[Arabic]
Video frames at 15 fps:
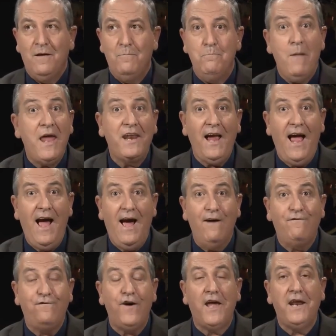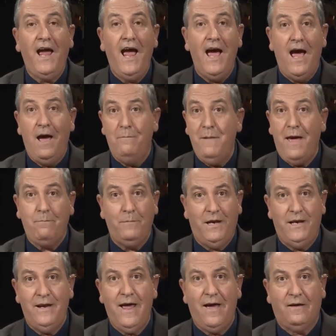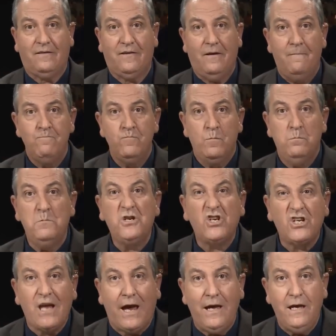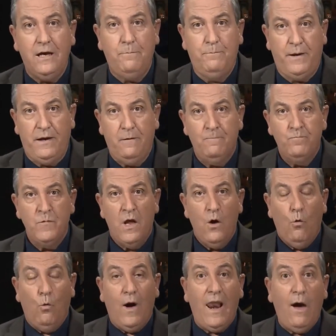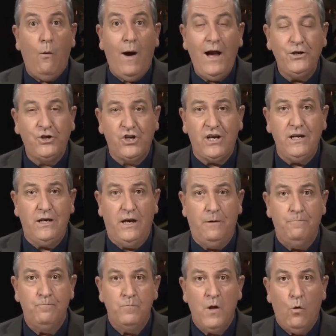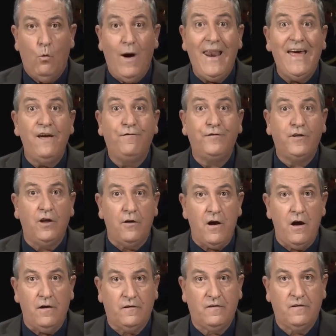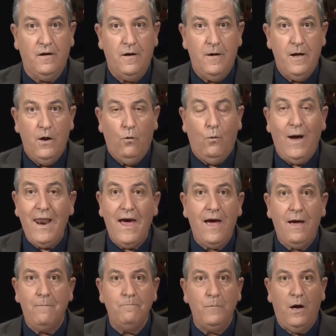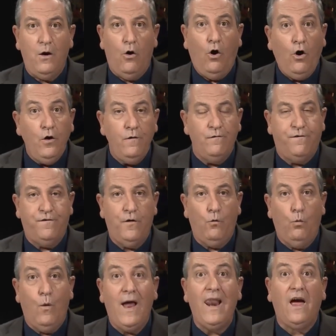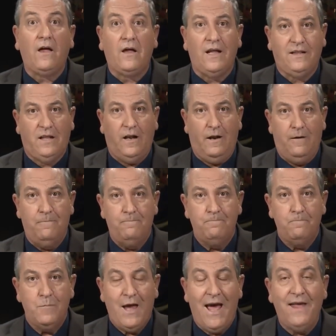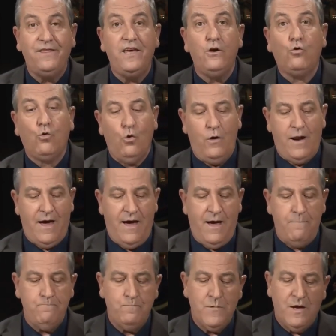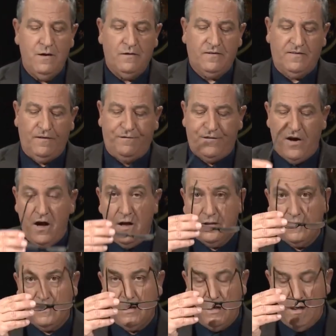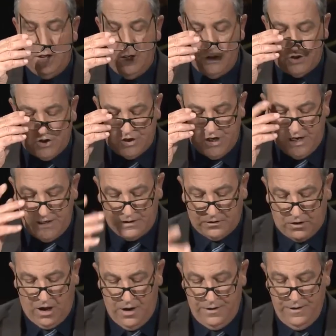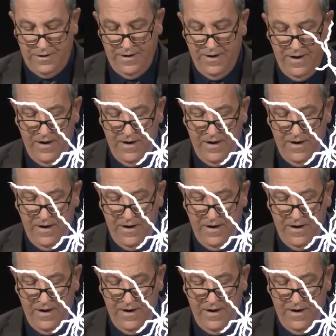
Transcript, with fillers: مرحه فرحه امام الناس مش كئيبه ولا وحشيه ولا افتراس ولا عنف ولا قتل هذه كلها صفات الشيطان